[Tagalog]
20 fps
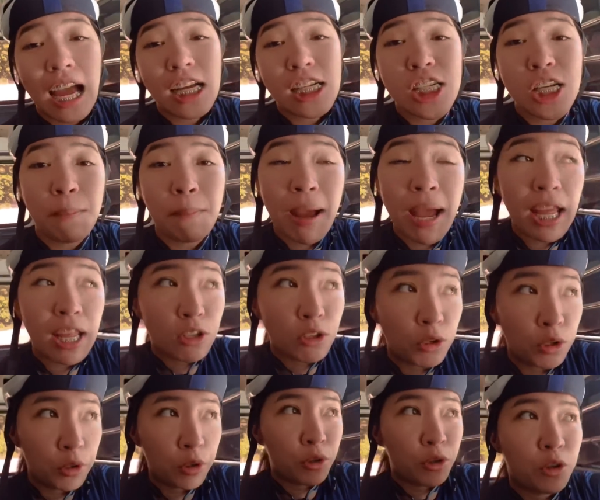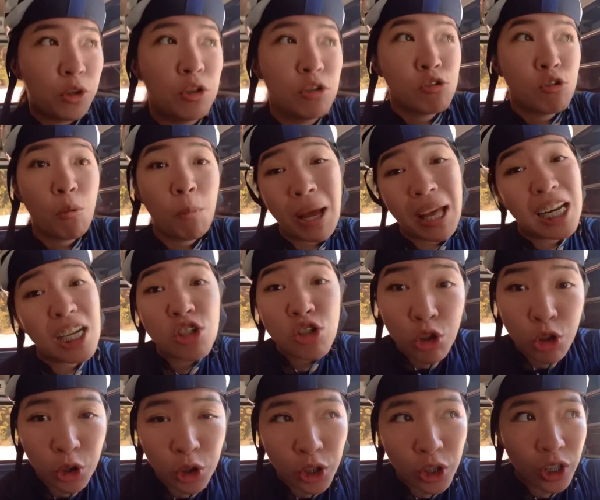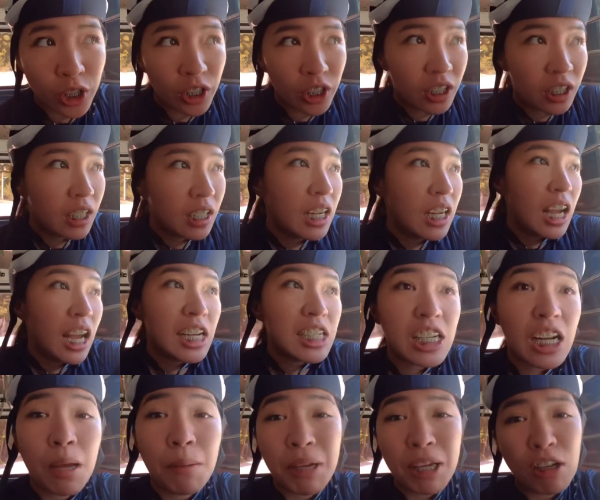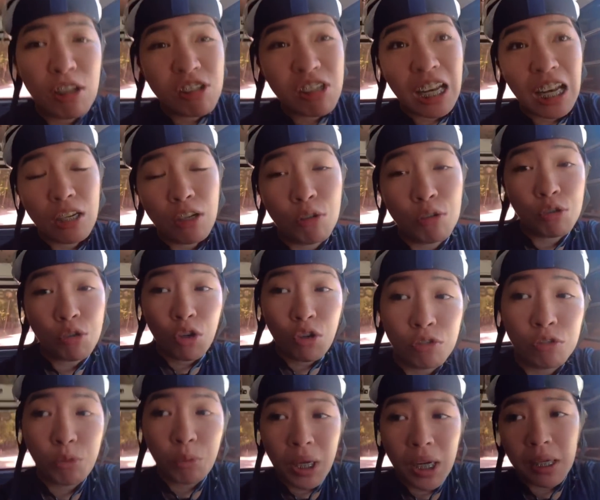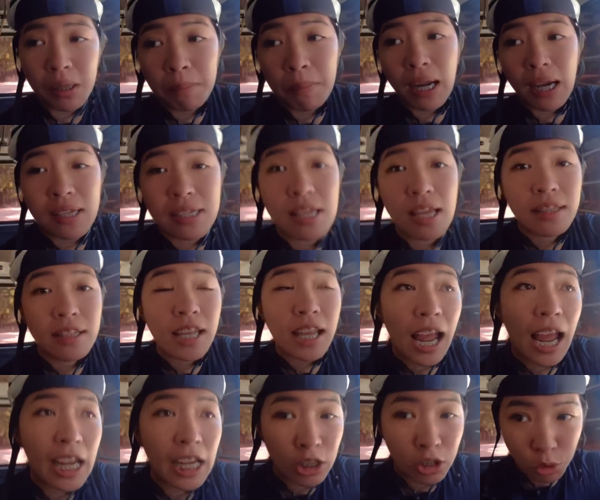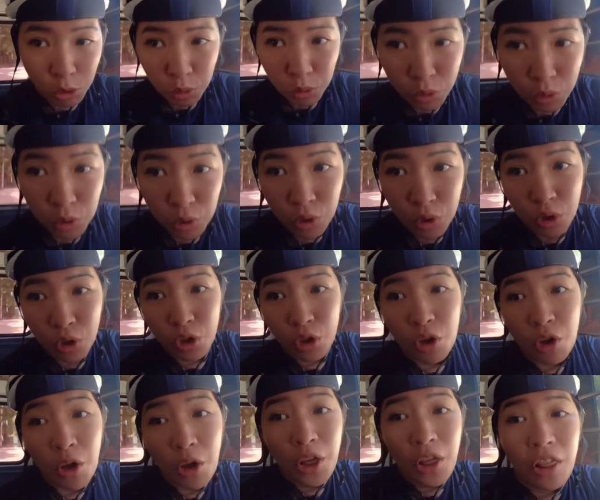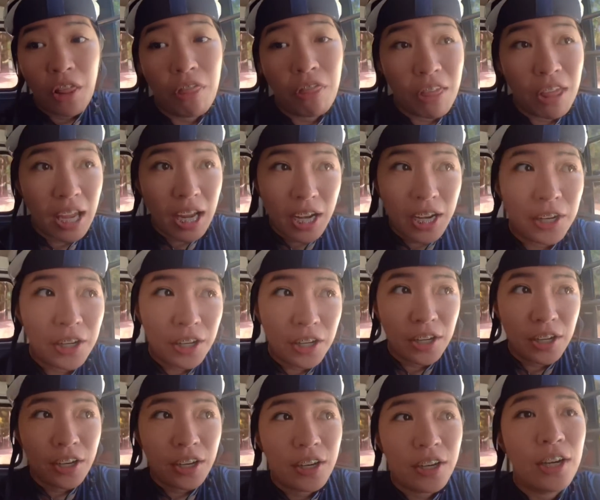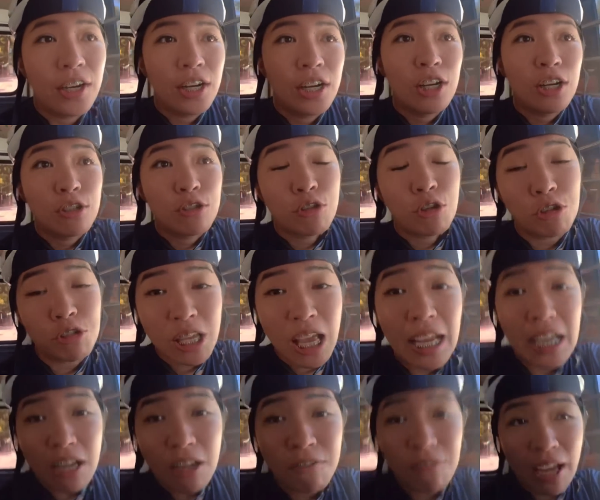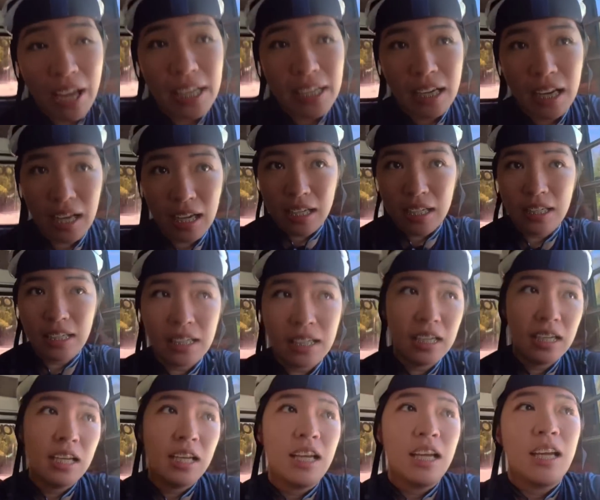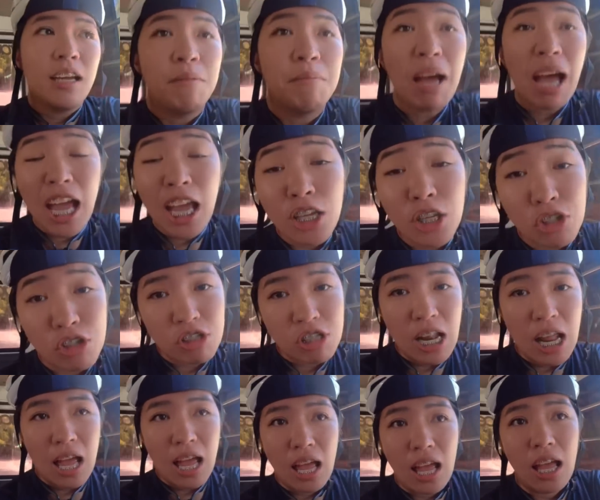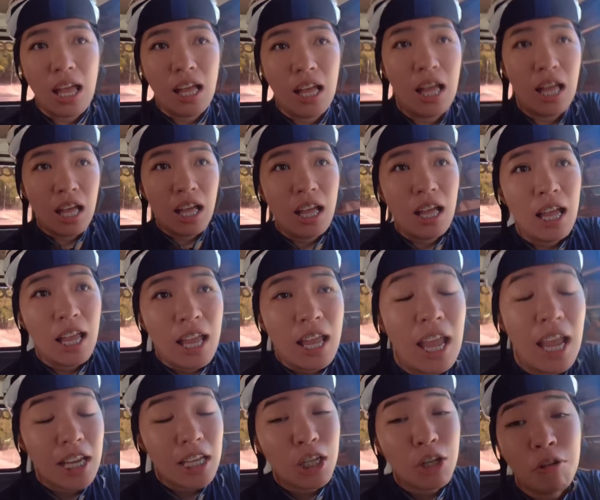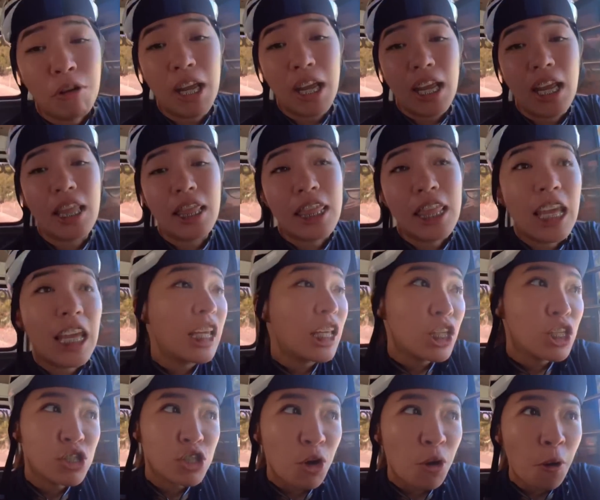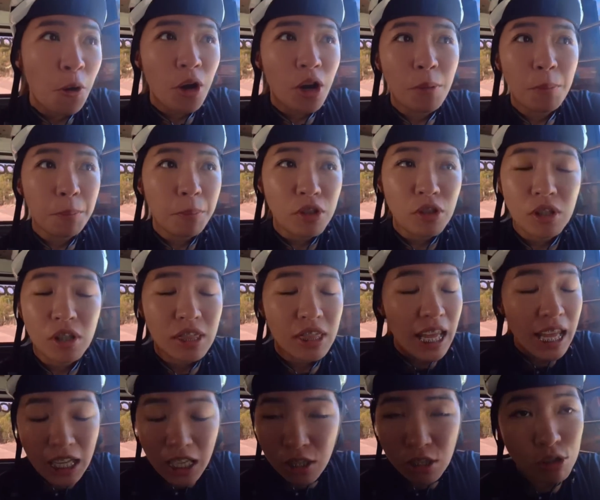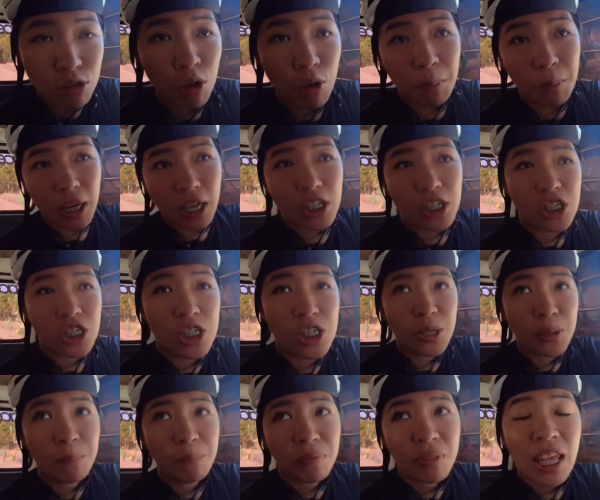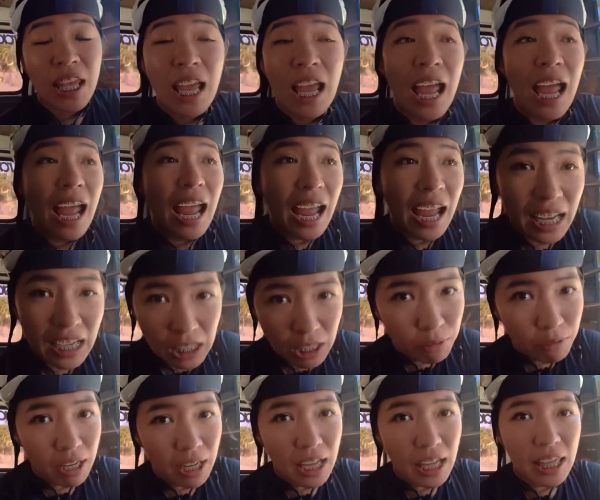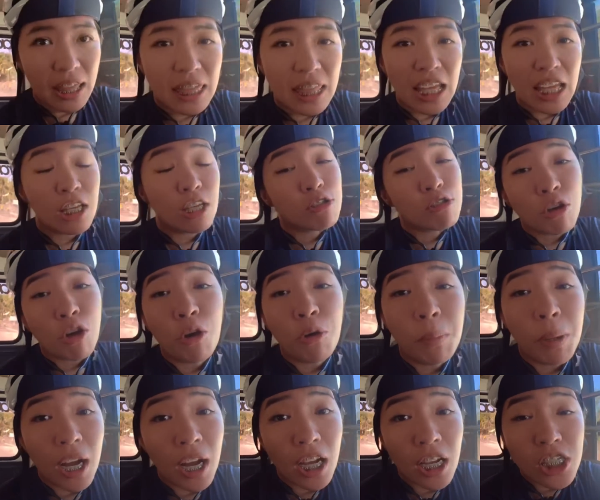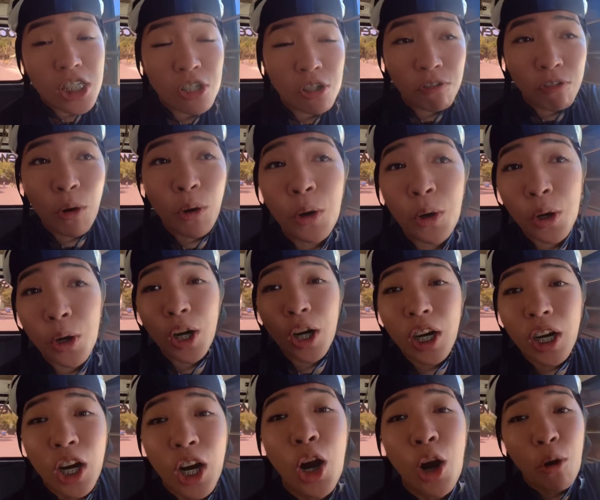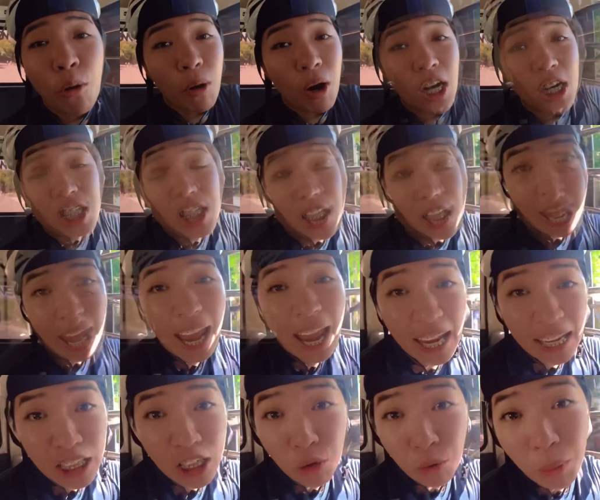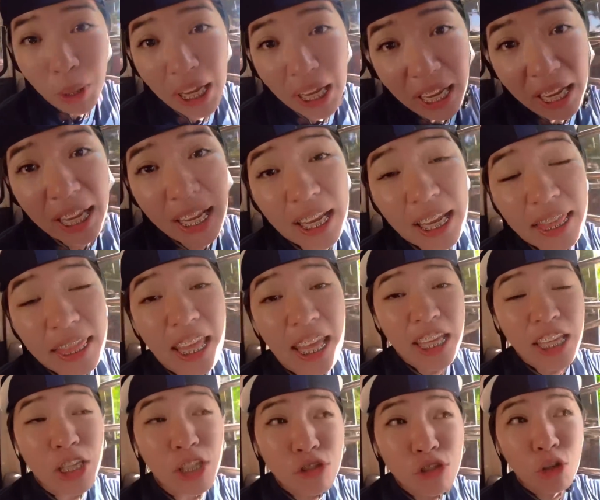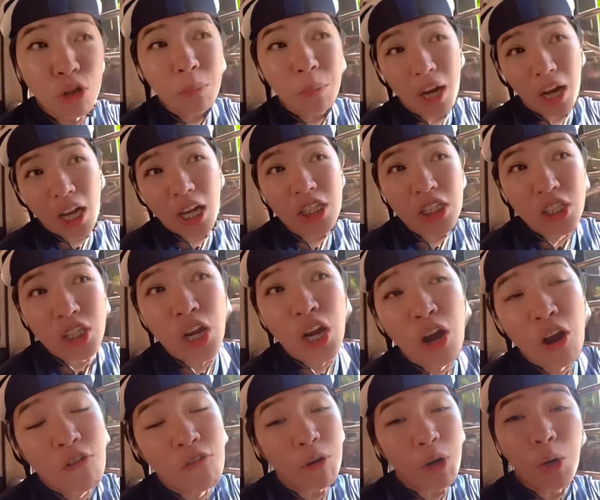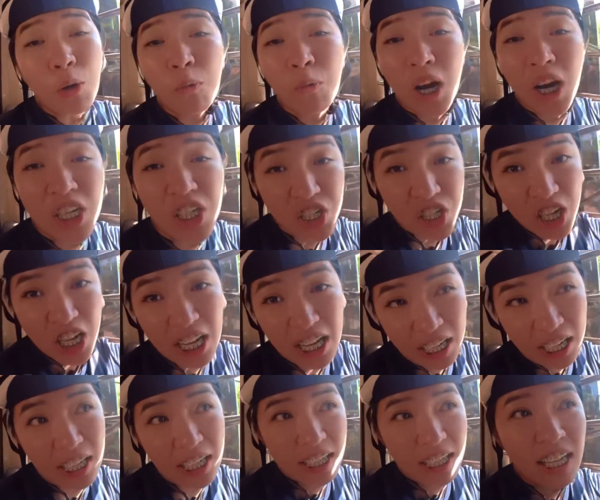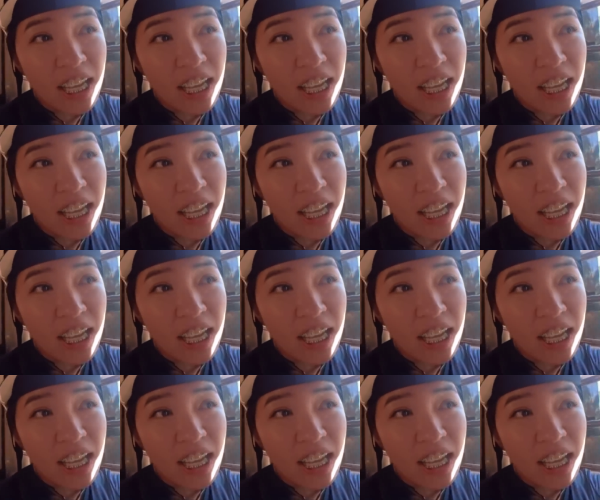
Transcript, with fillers: So, hindi daw updated yung software ng STI na hindi ko naman alam kung saan makikita yon Pero ayun, hindi raw siya updated kaya kumakain ng battery dahil hindi nagmamatch yung software niya doon sa ibang parts, kung ano man yung mga parts na yon. Anyway, thank you so much for watching.